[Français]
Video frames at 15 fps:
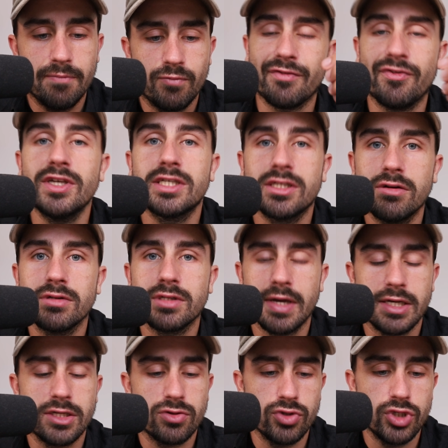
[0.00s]
Ça fait sens
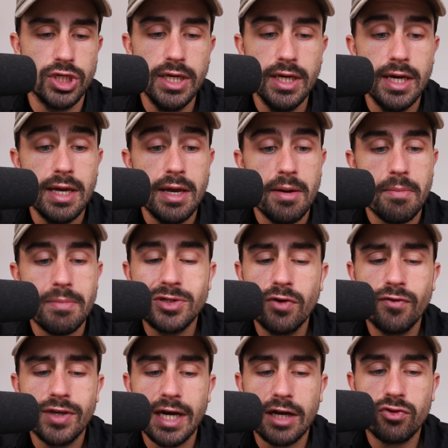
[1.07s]
avec ce que je dis, mais
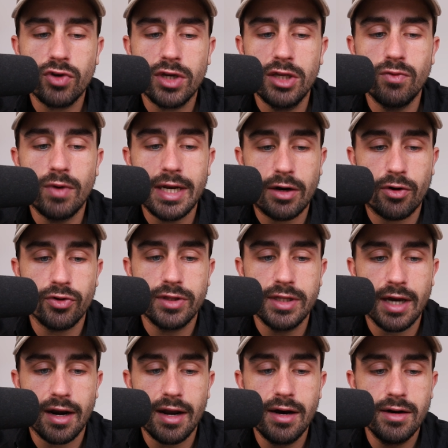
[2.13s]
sauf qu'il y a un truc qui doit les
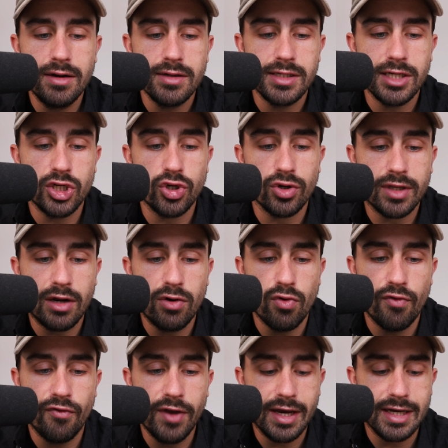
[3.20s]
retenir là, c'est que je suis en train de
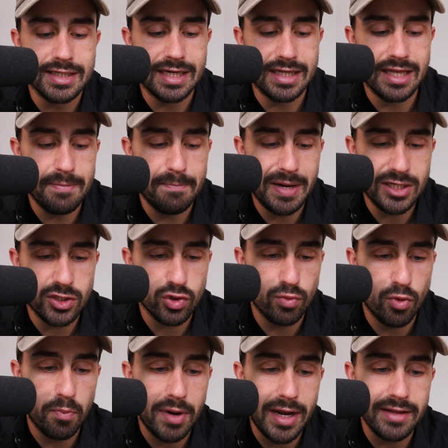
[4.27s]
le faire et ça dépasse sur
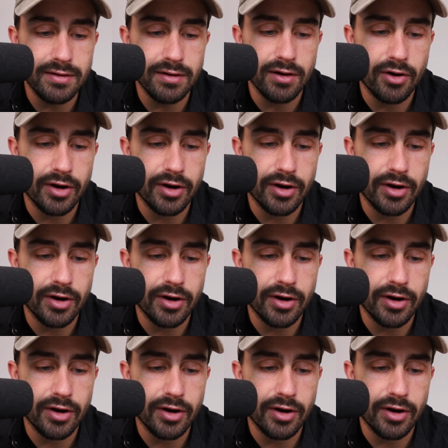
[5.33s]
mon plaid.